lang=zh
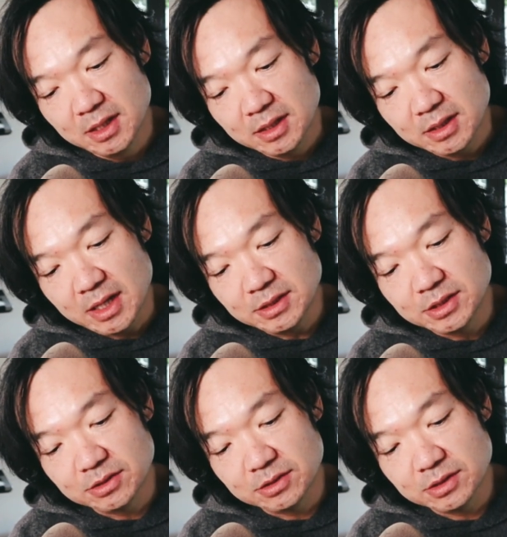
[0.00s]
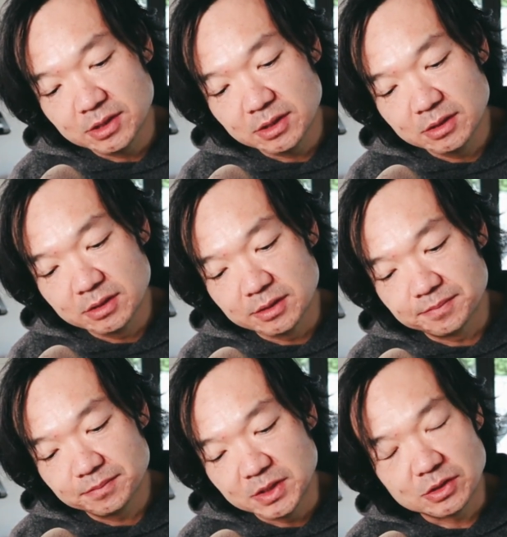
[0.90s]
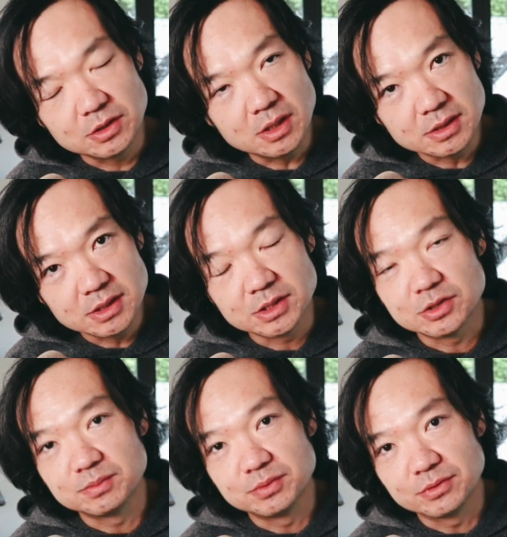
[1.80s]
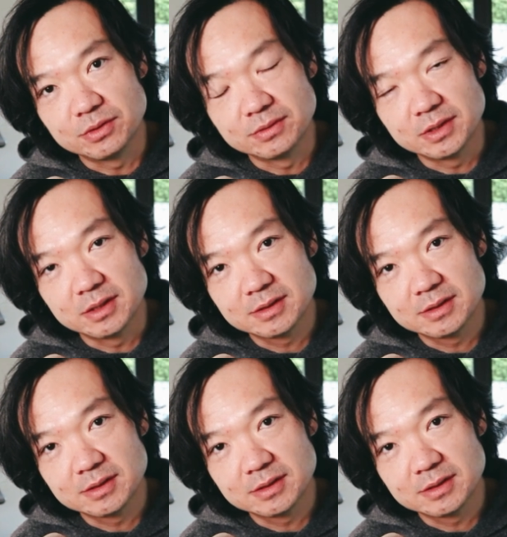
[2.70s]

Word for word: 它其实是一个你知道自己是普通的，